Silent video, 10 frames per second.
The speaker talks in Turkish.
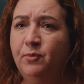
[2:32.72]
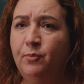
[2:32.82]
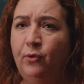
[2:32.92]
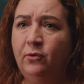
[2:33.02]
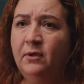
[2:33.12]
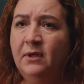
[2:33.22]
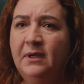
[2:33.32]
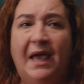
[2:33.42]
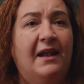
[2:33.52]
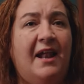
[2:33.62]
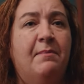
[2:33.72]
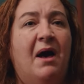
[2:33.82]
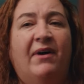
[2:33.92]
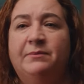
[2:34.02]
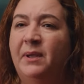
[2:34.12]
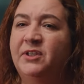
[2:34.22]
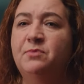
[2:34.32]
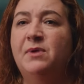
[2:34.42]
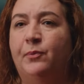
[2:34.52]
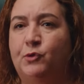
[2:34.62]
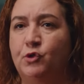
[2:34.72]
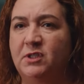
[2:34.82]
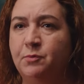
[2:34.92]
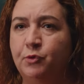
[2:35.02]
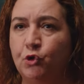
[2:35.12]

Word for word: mı bu? El alem hava atmak için mi yapıyorsunuz siz bu